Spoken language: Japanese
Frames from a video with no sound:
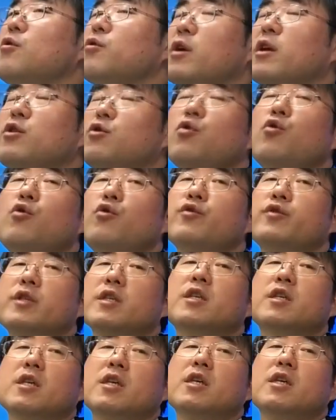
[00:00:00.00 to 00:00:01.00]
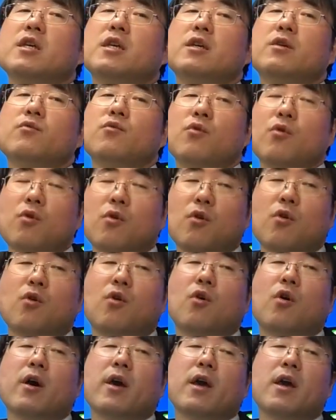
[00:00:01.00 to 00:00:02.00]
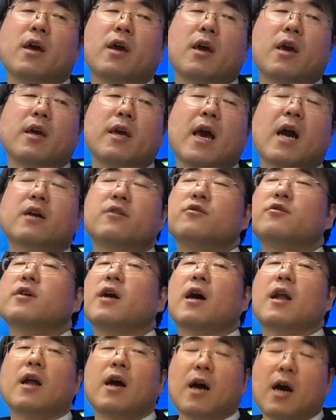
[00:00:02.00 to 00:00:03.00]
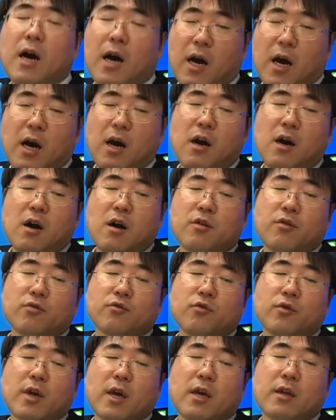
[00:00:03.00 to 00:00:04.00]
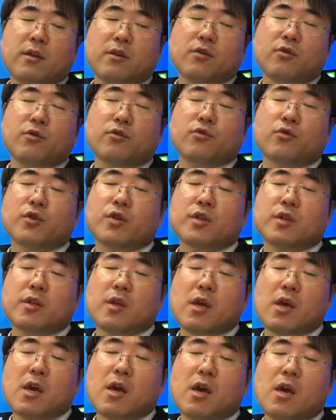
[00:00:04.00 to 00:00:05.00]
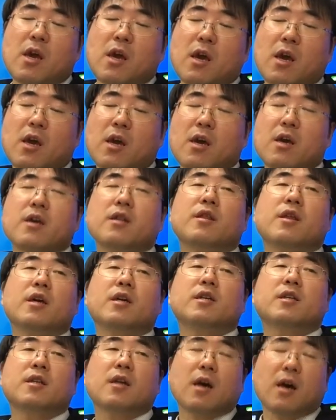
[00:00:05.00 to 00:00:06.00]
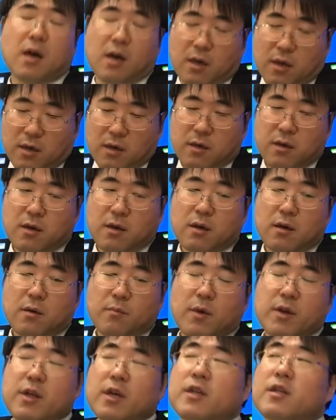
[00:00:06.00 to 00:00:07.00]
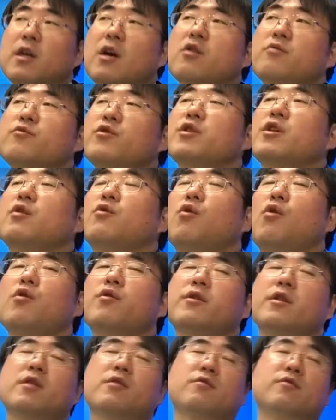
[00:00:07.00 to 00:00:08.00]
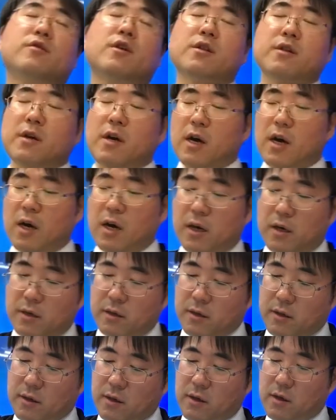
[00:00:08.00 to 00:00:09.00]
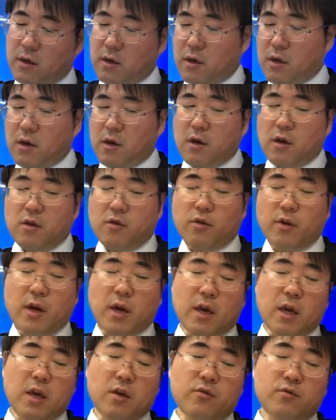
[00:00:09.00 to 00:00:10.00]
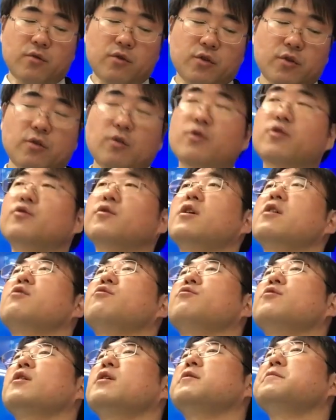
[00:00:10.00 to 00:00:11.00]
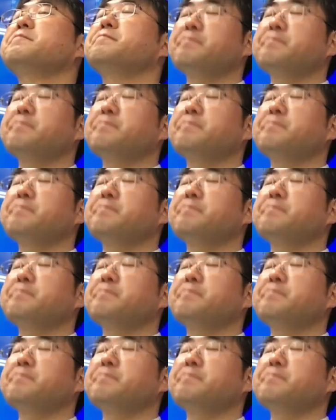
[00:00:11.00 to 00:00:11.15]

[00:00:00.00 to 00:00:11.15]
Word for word: OK 陶磁器を、えー、焼くからその原料として石炭、まあ、石炭を蒸してコークスにするんですがそれが永運16種なんですよね